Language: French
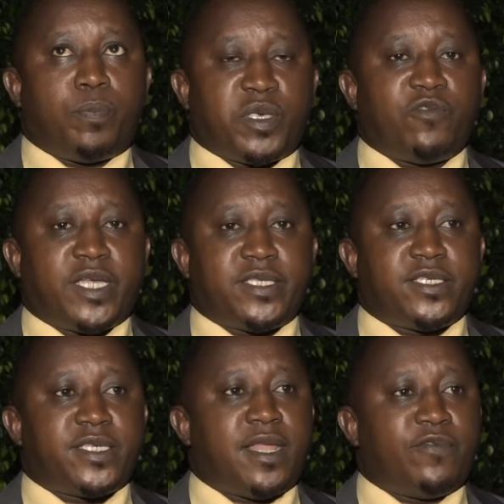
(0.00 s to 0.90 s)

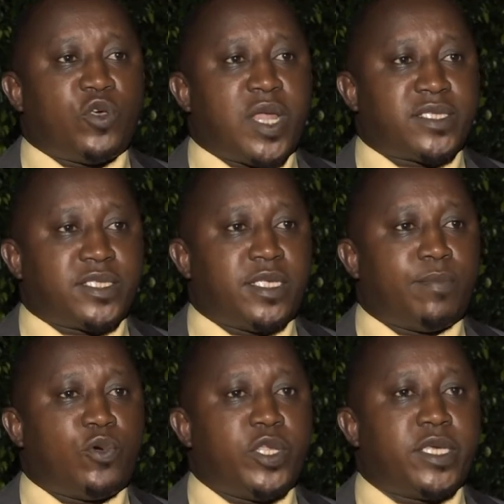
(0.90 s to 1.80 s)
privatiser la violence
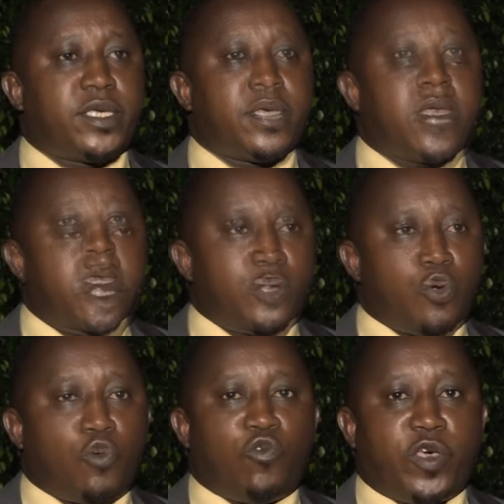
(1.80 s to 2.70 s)
symbolique. C'est
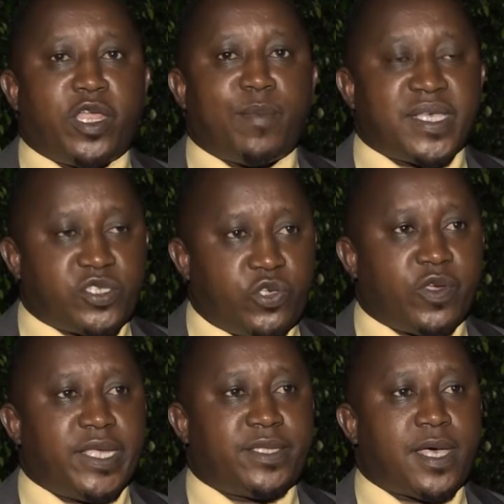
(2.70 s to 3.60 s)
le gouvernement,
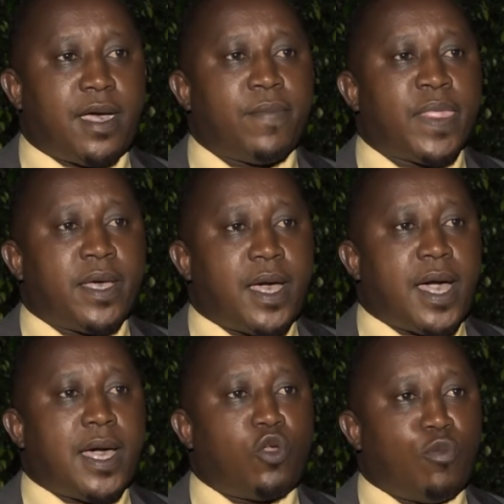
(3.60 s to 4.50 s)
sur l'État,
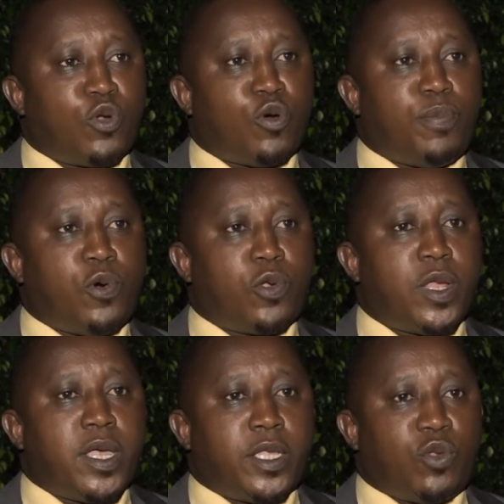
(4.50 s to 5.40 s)
a le monopole
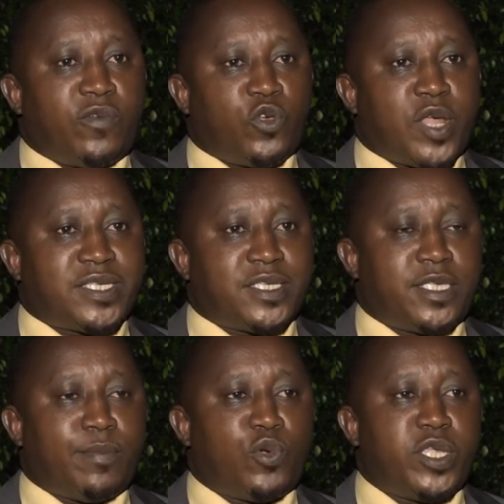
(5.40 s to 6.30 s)
de la violence
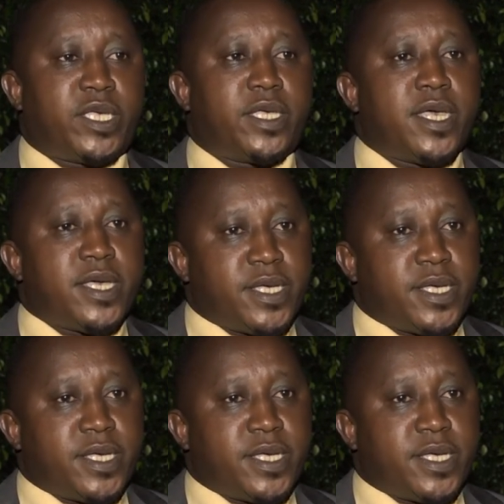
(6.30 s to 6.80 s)
symbolique.